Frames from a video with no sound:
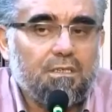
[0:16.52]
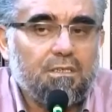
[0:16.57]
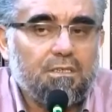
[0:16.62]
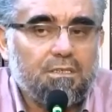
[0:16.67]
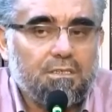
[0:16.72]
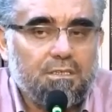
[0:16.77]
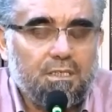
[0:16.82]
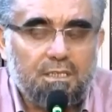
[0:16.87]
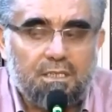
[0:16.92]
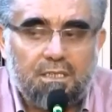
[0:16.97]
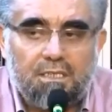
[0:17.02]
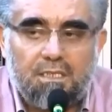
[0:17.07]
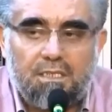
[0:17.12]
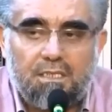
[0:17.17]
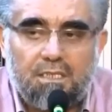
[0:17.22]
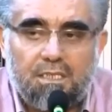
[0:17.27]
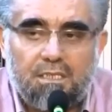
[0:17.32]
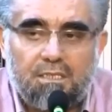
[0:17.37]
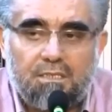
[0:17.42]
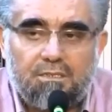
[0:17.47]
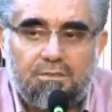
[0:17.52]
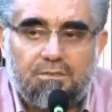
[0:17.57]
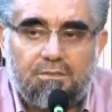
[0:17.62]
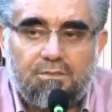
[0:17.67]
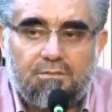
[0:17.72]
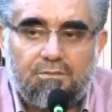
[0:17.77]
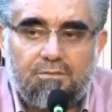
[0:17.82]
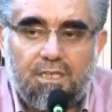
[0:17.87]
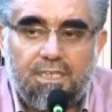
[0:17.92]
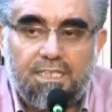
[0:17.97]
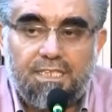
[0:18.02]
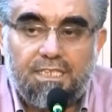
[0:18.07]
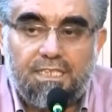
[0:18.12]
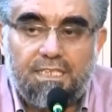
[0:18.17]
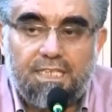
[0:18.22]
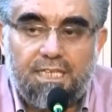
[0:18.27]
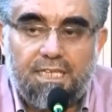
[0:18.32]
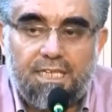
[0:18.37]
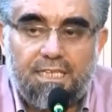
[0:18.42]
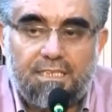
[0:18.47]
Sadakalar
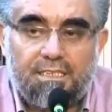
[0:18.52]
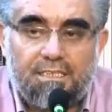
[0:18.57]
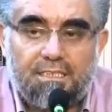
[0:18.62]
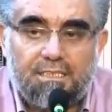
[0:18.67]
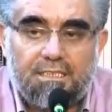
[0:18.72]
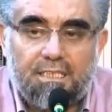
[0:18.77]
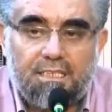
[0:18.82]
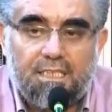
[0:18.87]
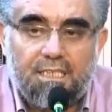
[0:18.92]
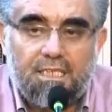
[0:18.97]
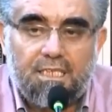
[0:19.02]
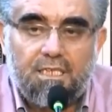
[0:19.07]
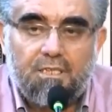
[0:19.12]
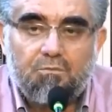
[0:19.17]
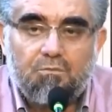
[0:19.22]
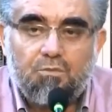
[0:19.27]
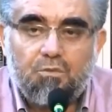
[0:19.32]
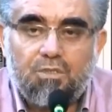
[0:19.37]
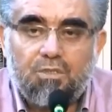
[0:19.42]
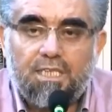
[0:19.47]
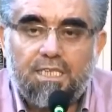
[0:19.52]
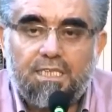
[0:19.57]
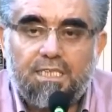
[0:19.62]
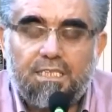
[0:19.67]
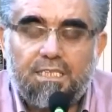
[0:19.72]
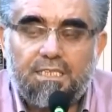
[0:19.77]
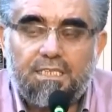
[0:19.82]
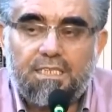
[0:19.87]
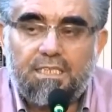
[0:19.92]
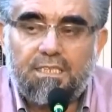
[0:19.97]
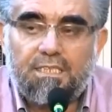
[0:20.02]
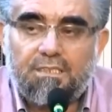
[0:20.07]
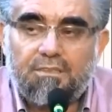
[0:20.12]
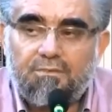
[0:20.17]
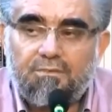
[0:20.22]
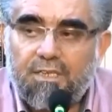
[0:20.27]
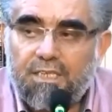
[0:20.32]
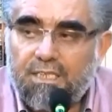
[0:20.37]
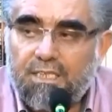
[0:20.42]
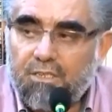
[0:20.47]
fakirleredir. Burada din
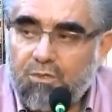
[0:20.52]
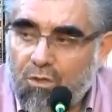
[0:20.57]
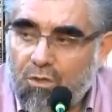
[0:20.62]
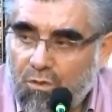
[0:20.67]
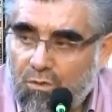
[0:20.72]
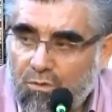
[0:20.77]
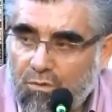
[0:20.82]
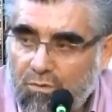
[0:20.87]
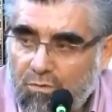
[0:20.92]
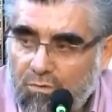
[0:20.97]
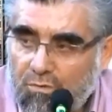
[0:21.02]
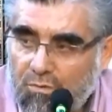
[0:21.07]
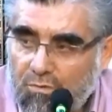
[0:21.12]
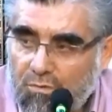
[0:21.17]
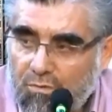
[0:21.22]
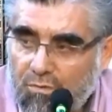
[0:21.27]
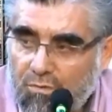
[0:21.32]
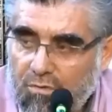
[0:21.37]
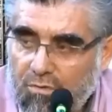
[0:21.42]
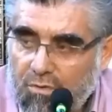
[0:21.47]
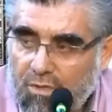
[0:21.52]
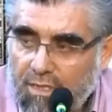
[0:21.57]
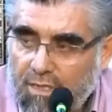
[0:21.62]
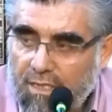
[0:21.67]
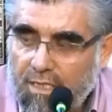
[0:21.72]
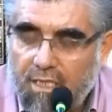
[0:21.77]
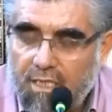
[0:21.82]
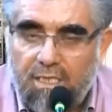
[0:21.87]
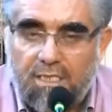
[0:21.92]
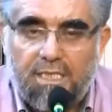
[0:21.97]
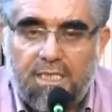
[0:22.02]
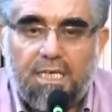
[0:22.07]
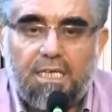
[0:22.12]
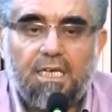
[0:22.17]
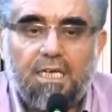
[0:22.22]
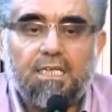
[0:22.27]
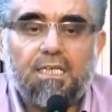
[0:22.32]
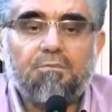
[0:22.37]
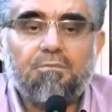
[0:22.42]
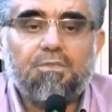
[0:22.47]
farkı yok. Yani
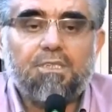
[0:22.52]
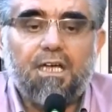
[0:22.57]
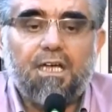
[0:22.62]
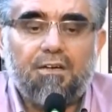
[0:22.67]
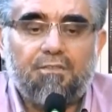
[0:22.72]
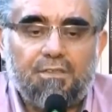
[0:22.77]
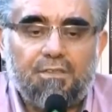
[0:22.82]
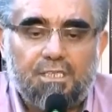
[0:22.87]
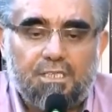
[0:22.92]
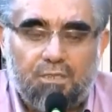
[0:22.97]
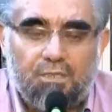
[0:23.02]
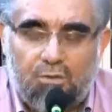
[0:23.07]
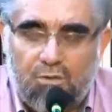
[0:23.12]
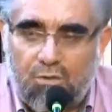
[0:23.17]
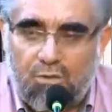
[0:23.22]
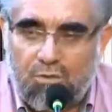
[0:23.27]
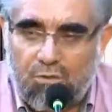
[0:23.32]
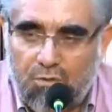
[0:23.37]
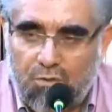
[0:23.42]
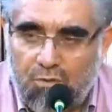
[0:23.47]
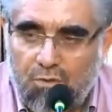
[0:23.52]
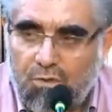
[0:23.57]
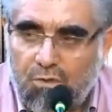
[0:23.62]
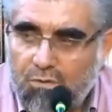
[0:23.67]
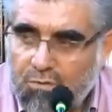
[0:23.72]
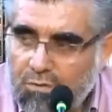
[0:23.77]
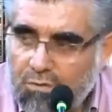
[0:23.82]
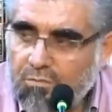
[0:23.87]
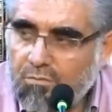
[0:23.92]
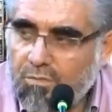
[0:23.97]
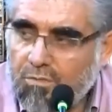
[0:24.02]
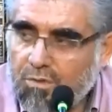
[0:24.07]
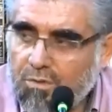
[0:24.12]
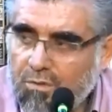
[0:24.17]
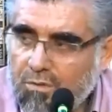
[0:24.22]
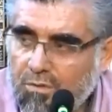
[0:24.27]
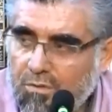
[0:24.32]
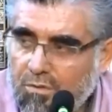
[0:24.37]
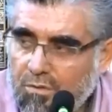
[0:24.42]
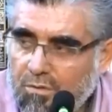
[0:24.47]
adam kafirse ölsün mü?
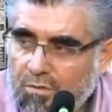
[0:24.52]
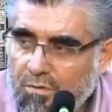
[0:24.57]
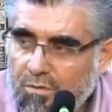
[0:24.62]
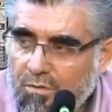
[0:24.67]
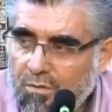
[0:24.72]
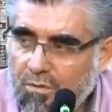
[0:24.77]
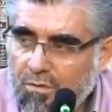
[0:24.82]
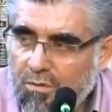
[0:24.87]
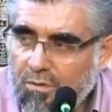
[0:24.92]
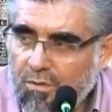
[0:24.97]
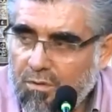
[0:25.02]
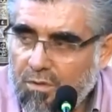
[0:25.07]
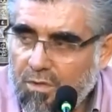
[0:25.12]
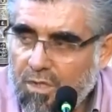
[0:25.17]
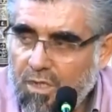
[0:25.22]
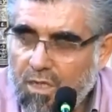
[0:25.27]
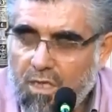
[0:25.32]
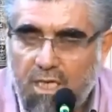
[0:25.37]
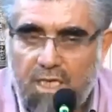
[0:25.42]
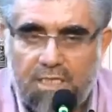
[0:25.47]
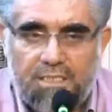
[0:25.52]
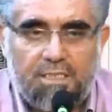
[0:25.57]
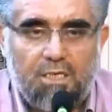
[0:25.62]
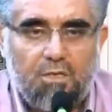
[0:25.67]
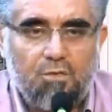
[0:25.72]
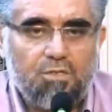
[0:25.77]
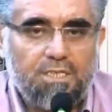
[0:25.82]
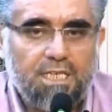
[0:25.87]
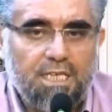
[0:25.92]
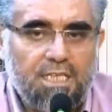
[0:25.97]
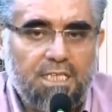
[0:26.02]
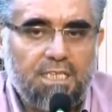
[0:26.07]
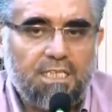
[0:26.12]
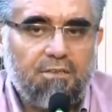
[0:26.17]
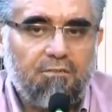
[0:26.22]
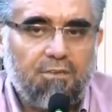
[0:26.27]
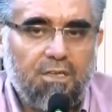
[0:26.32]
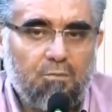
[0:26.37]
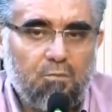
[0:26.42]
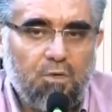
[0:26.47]
Hatta
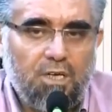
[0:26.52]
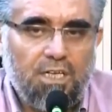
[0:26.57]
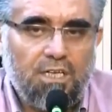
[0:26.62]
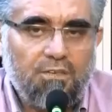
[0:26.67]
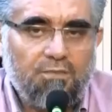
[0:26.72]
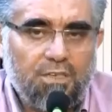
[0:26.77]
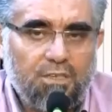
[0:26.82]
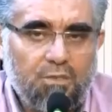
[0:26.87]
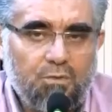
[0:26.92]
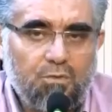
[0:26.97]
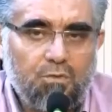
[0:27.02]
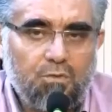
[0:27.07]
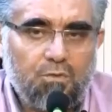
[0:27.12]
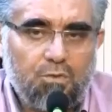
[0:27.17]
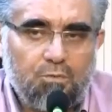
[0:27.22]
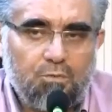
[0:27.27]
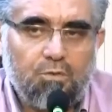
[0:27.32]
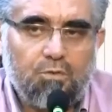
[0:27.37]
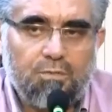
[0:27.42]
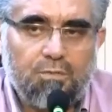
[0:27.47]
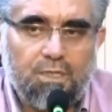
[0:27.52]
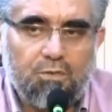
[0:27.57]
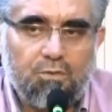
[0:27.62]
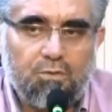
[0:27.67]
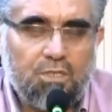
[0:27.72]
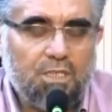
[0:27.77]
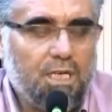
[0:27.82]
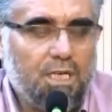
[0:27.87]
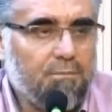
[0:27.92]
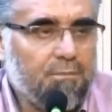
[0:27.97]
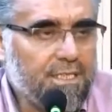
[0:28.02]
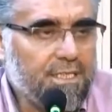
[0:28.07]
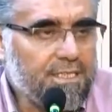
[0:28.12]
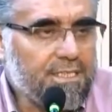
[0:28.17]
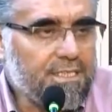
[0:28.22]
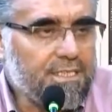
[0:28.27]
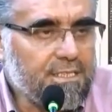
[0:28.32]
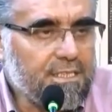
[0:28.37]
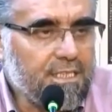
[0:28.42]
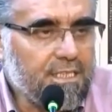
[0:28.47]
özellikle vel müellefeti kulubuhum de diyor kalpleri
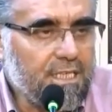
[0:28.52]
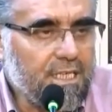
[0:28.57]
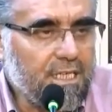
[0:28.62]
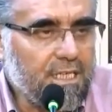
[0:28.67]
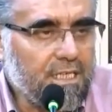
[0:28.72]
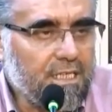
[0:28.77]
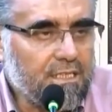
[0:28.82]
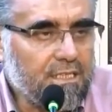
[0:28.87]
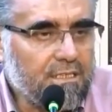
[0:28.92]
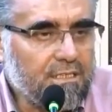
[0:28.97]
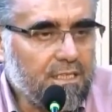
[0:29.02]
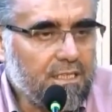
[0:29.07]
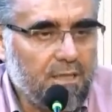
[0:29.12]
sındırılanlar.